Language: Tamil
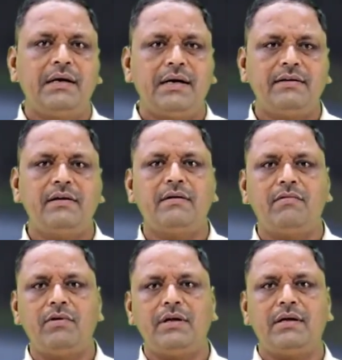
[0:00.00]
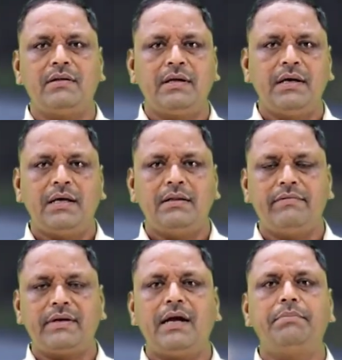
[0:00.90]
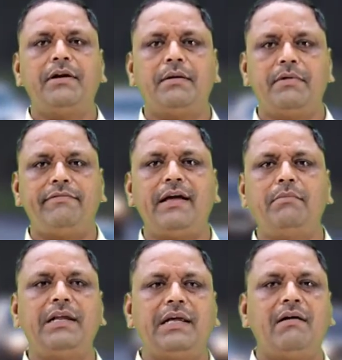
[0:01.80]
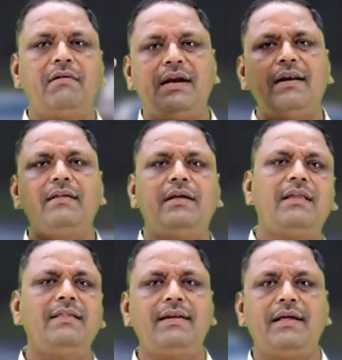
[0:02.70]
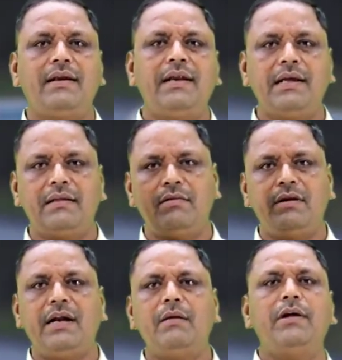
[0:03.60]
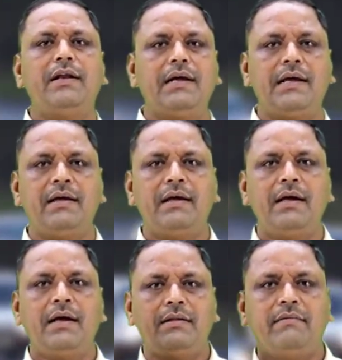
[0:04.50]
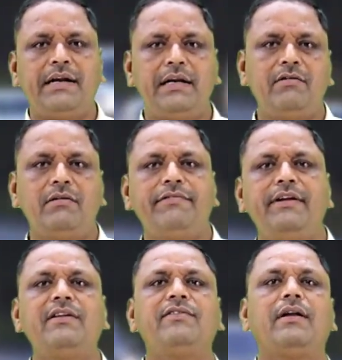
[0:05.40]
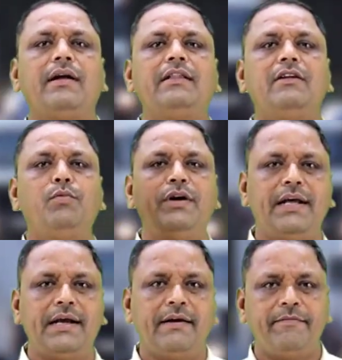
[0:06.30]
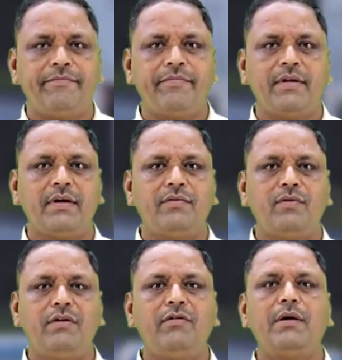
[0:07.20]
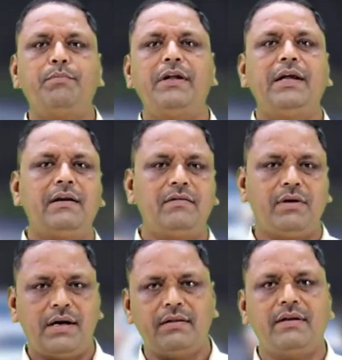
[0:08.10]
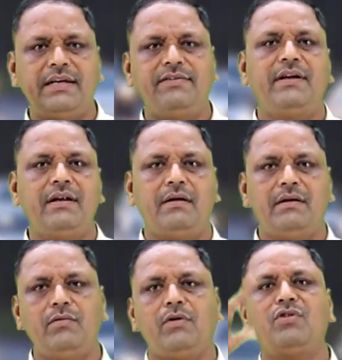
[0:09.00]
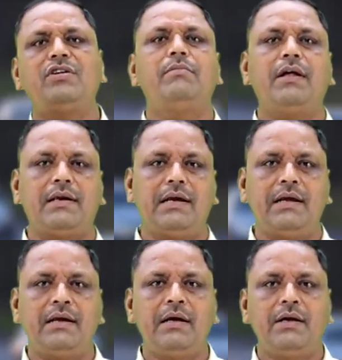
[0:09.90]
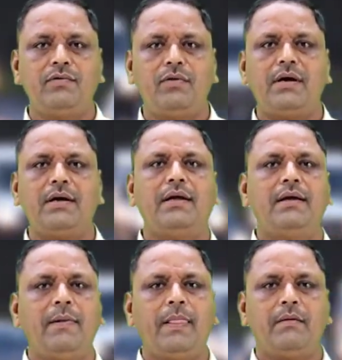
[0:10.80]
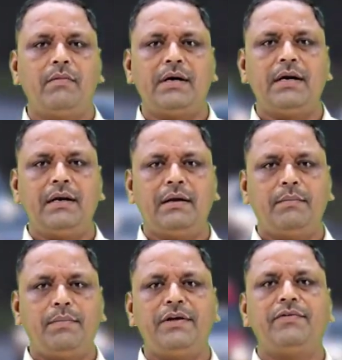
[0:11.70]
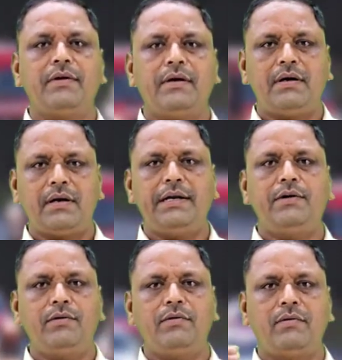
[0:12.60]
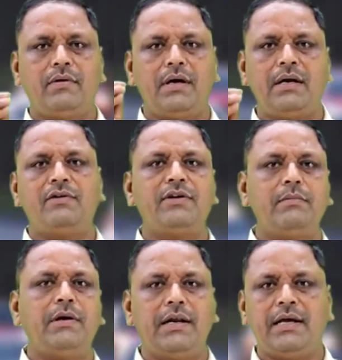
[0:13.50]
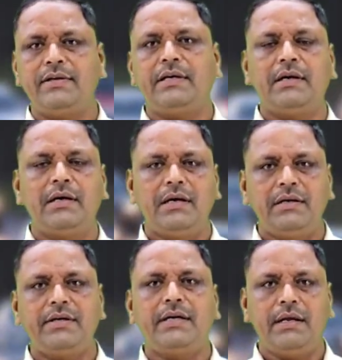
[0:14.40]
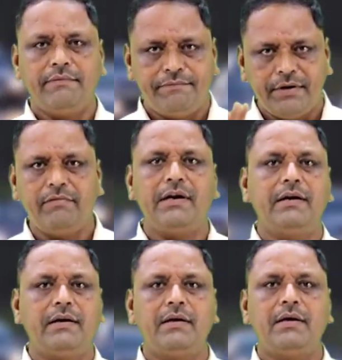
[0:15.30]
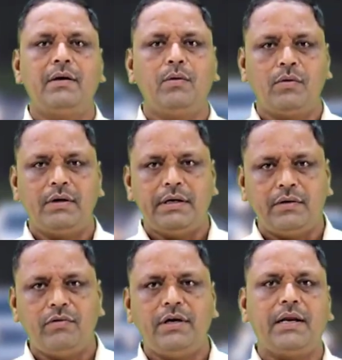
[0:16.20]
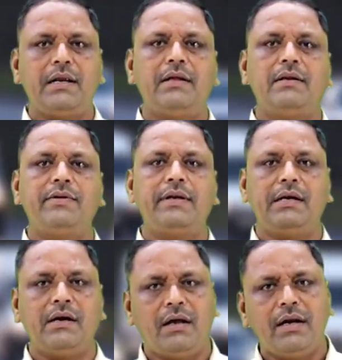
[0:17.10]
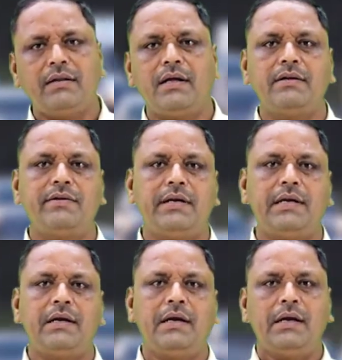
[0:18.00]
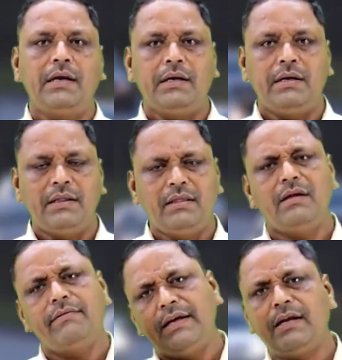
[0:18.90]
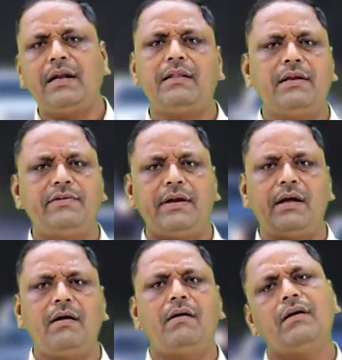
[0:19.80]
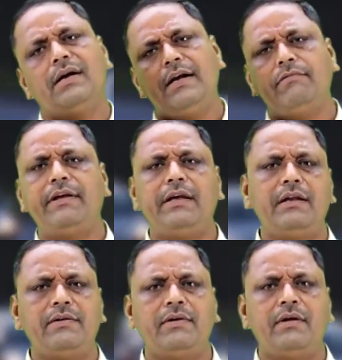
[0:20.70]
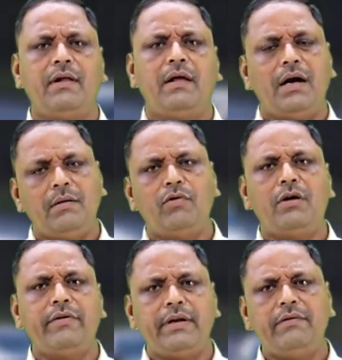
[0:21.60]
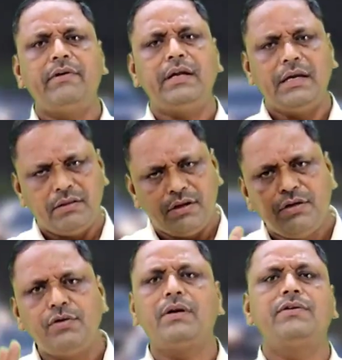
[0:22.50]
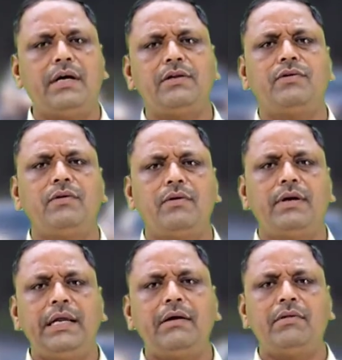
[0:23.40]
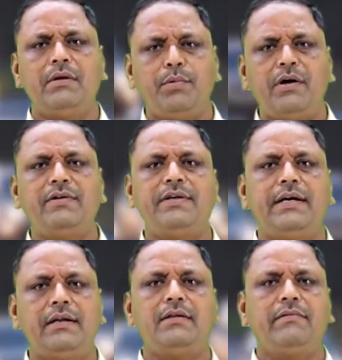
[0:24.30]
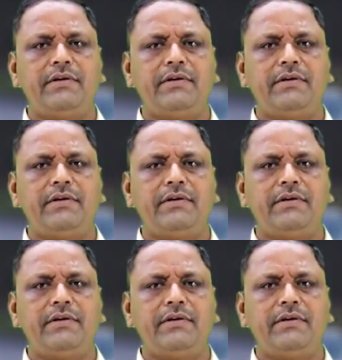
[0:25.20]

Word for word: கடைசியில் அவருடைய அந்த கேப்டன் ஆஃப் த ஃபேமிலி அவர் இழந்து இறந்துட்டார் இன்றைக்கி அதனுடைய நிலைமை என்னங்க இந்த வண்டி வந்து ஃபைனான்ஸ்காரங்க எடுத்துகிட்டு போயிட்டாங்க ஸோ இவங்க எப்படி அடுத்த அடுத்த நெக்ஸ்ட் என்ன இது ஒரு கொஷின் மார்க்குங்க ஸோ ஆக மக்கள் ப்ளீஸ் ட்ரை டு அண்டர்ஸ்டாண்ட் மை லாஜிக் ஈச் அண்ட் எவ்ரி ஒன் உங்களுடைய டூ வீலராக இருந்தாலும் சரி காராக இருந்தாலும் சரி எந்த வெஹிக்கிளாக இருந்தாலும் சரிங்க ஆல் கைண்ட் ஆஃப் வெஹிக்கிள்ஸ் அண்ட் மோரெவர் ஈவன் ஹெல்த் இன்சூரன்ஸ் ஆல்சோ நீங்கள் வந்து பாலிசியை எடுத்து